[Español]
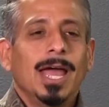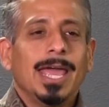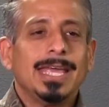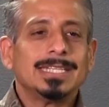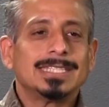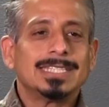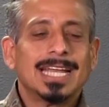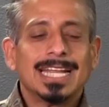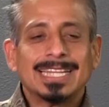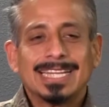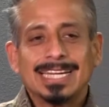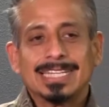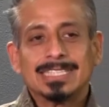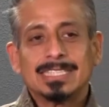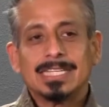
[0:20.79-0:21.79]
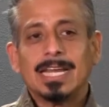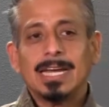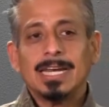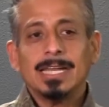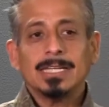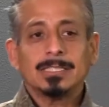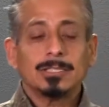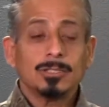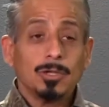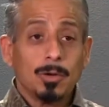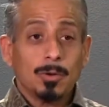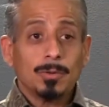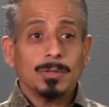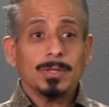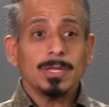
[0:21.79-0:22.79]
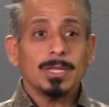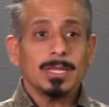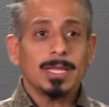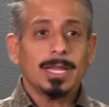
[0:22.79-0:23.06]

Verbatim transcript: esta tercera lección